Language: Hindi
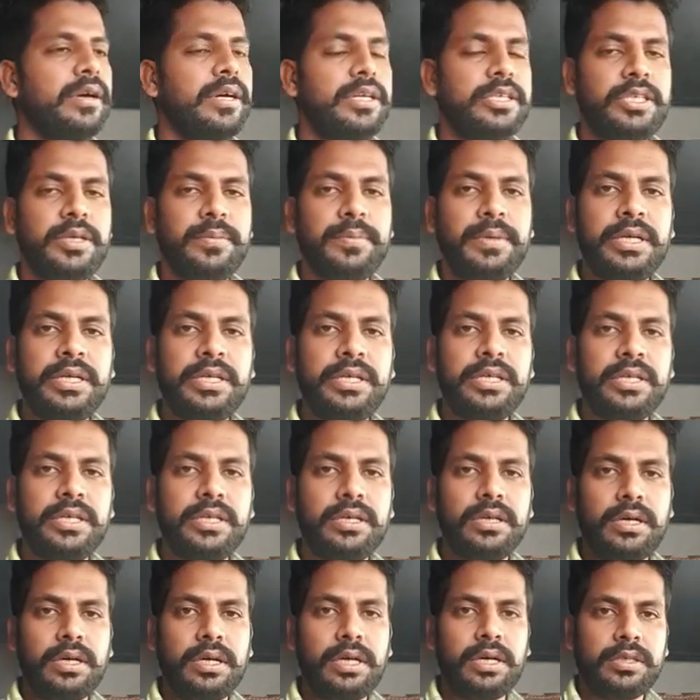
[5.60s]
अच्छा भाई
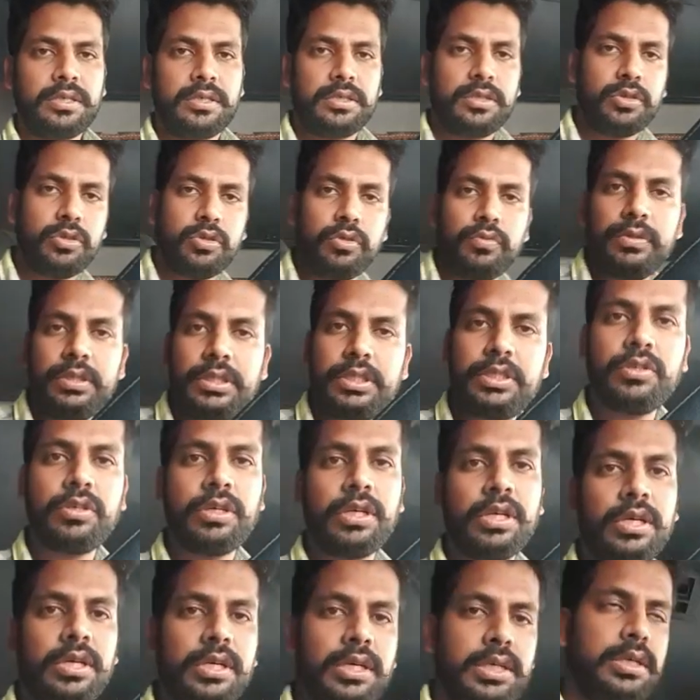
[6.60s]
आज की जो वीडियो
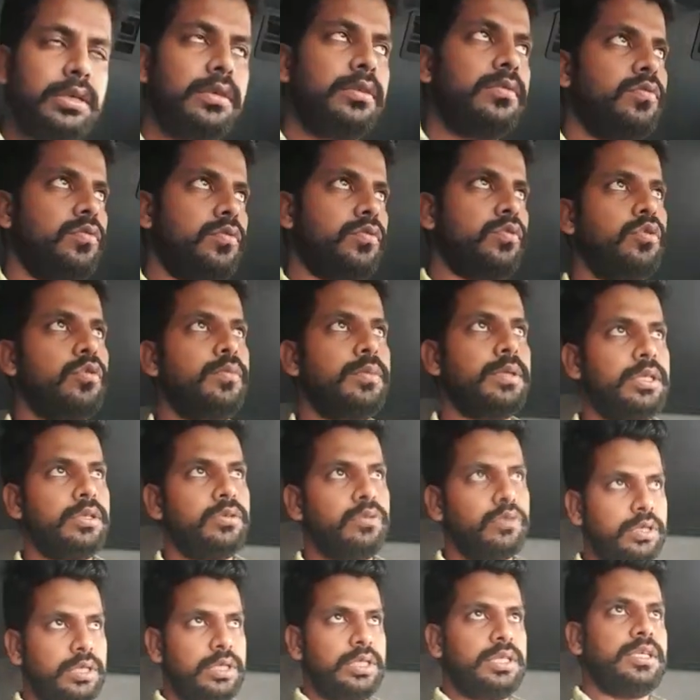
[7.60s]
ना वो मैं
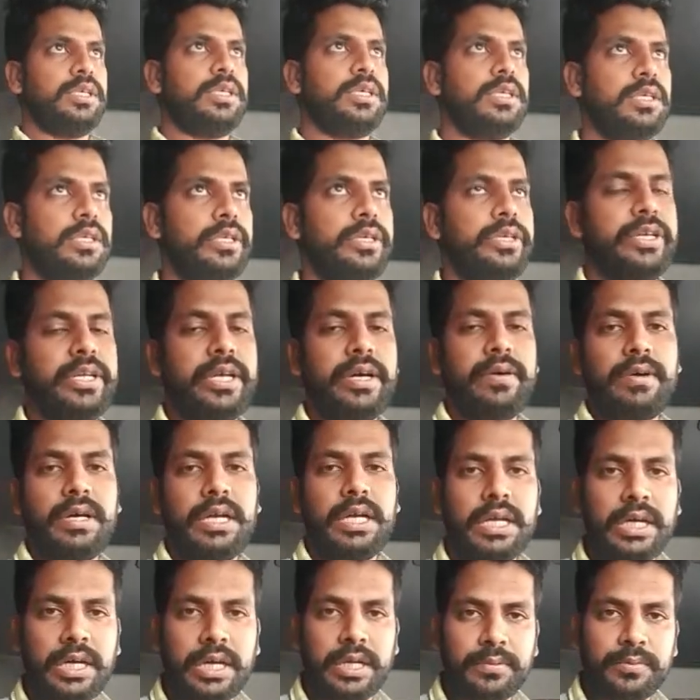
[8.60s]
थोड़ी इंडिया
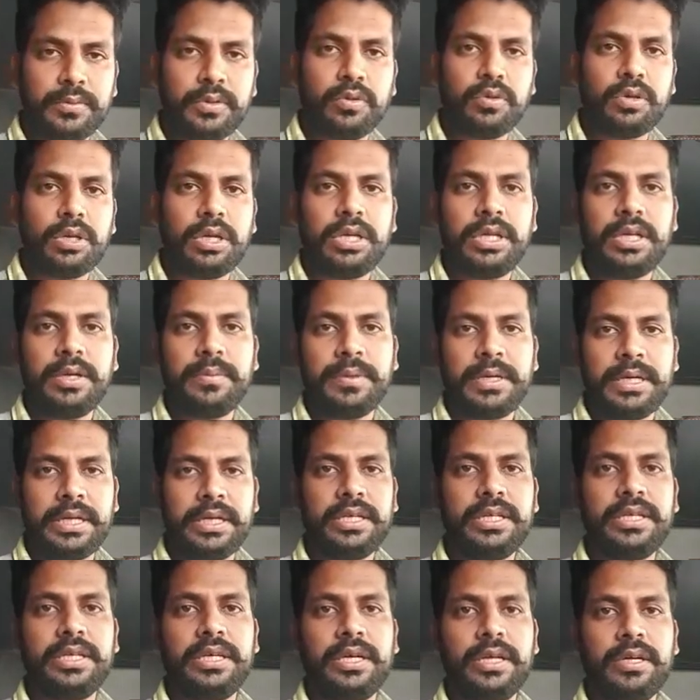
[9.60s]
वाले आदमियों के लिए
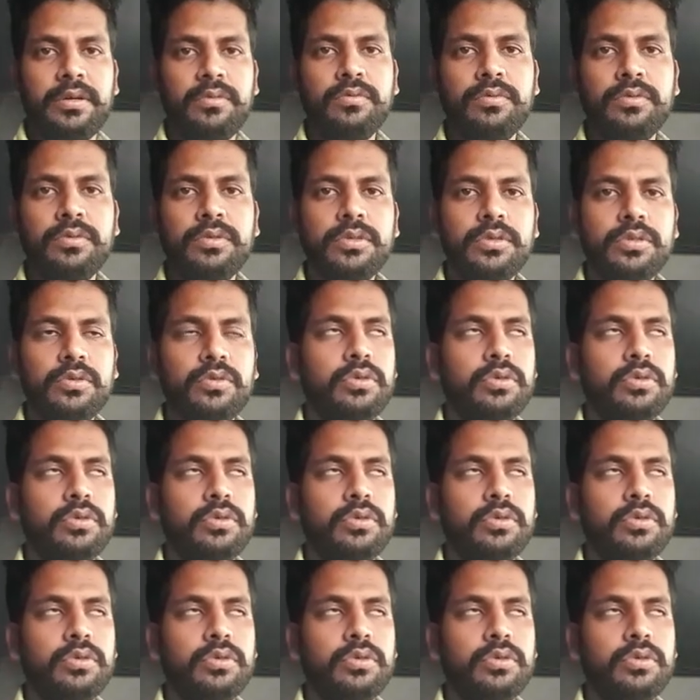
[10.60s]
बनाने जा रहा हूँ